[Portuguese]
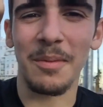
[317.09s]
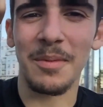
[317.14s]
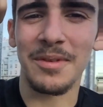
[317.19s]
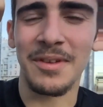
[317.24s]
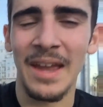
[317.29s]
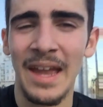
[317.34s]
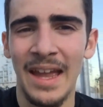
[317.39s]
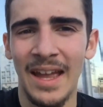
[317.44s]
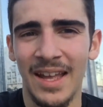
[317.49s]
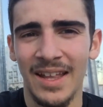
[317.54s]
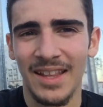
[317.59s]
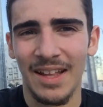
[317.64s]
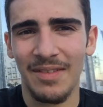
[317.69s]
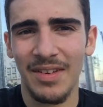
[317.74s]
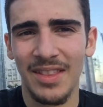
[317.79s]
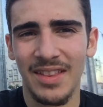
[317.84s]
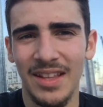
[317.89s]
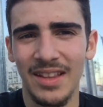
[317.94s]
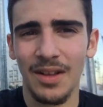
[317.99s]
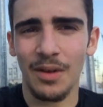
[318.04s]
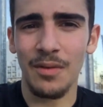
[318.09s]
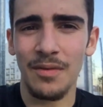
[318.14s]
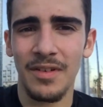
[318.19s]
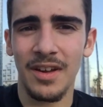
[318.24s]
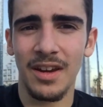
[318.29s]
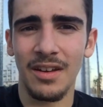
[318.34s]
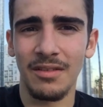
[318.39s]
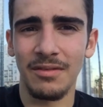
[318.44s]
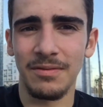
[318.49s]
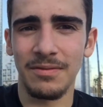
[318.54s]
mas estava a tentar um
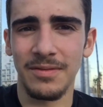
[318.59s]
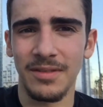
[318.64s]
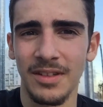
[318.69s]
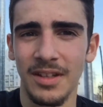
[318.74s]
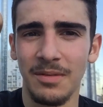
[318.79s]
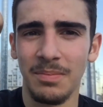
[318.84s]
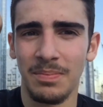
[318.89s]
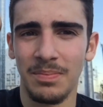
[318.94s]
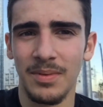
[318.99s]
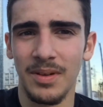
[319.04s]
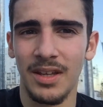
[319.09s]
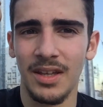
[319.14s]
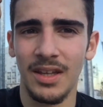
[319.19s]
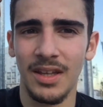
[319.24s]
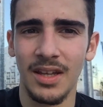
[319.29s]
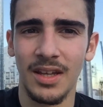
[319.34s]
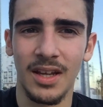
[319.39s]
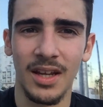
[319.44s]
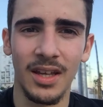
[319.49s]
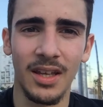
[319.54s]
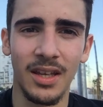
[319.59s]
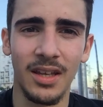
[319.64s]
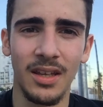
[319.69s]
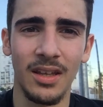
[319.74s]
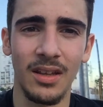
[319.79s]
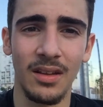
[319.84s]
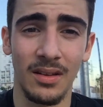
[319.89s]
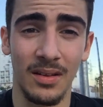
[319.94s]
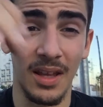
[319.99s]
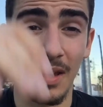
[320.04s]
varial flip e
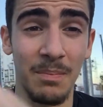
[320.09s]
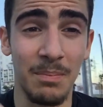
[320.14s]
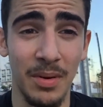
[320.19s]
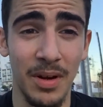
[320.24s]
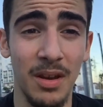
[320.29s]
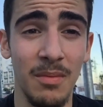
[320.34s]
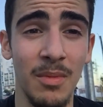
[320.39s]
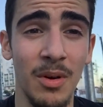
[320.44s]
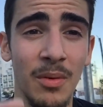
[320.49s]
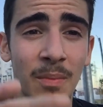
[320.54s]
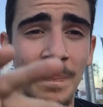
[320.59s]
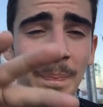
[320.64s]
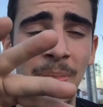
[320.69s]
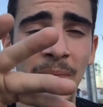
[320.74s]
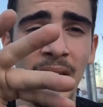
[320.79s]
caí em primo, uh,